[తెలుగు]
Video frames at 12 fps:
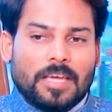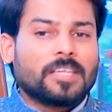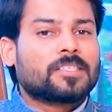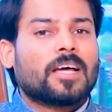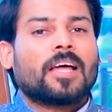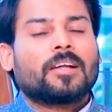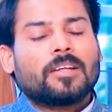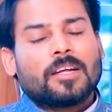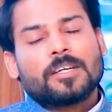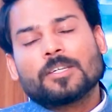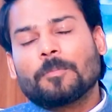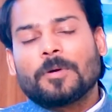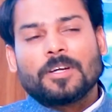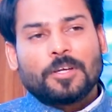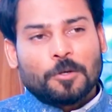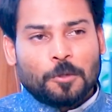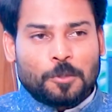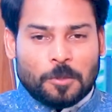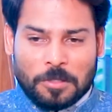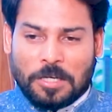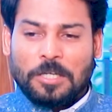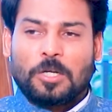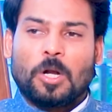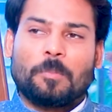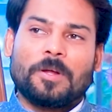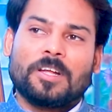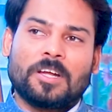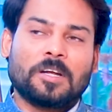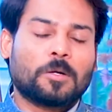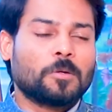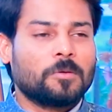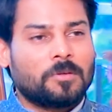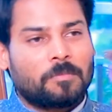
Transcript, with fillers: ఏ స్టార్ లేడు చెప్పండి ఈ రోజు హిట్ల పైన హిట్లు